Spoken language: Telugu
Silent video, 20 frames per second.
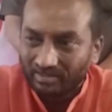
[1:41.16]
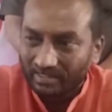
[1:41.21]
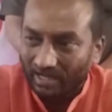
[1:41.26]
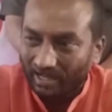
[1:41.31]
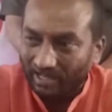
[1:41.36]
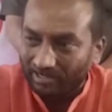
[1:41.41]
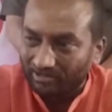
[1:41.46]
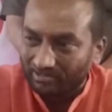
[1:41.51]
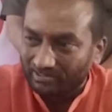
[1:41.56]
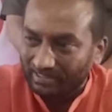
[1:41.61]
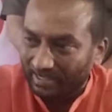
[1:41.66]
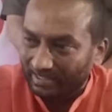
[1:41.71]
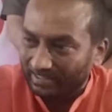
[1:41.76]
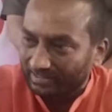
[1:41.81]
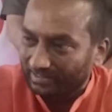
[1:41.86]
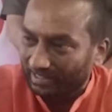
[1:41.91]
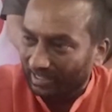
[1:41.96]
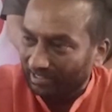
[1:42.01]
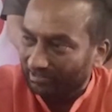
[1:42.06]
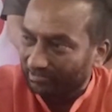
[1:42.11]
నాలుగు
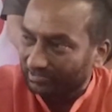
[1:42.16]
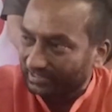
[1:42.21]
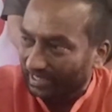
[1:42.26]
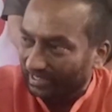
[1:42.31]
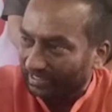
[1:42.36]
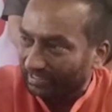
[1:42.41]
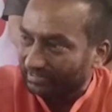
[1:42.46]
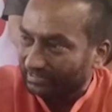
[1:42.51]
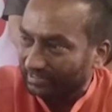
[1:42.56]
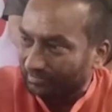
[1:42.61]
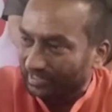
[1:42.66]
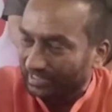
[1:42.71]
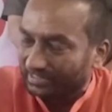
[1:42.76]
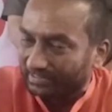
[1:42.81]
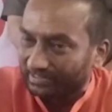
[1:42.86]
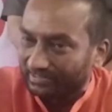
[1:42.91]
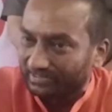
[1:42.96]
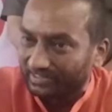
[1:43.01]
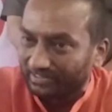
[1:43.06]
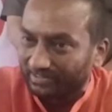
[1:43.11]
నాలుగు శాఖలు
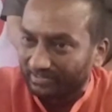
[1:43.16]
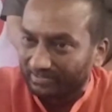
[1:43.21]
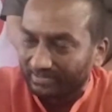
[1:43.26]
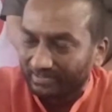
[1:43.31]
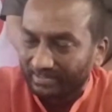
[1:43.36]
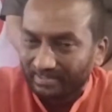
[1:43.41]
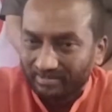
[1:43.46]
సమీక్షించారు